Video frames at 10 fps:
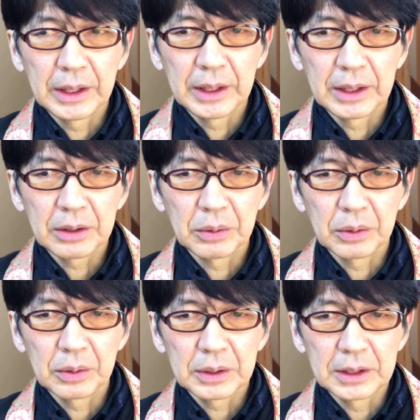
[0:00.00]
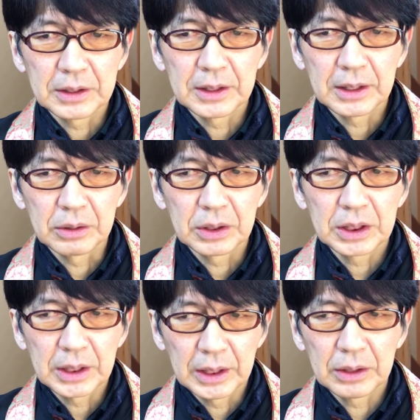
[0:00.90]
えー、こう手伝いを
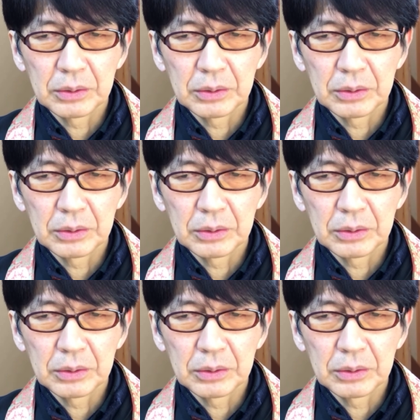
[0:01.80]
して